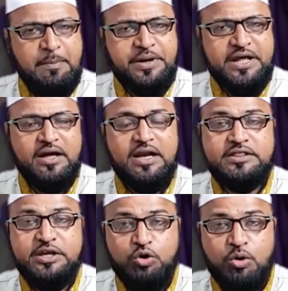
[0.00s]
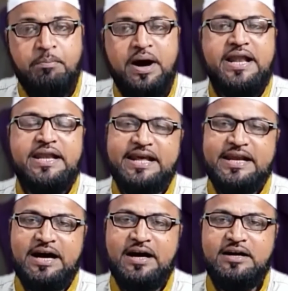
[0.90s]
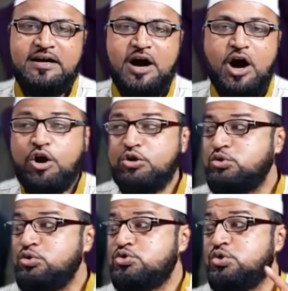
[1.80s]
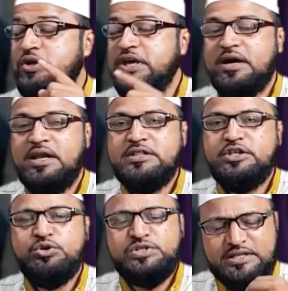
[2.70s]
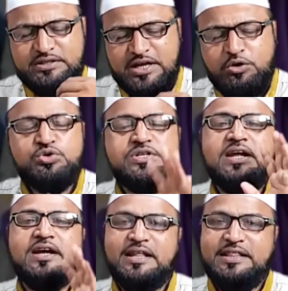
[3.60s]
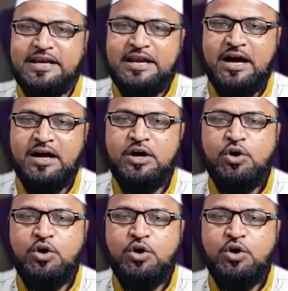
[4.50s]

अपनी गलती को मान लेना और दूसरों की गलतियों से दरगुजर कर देना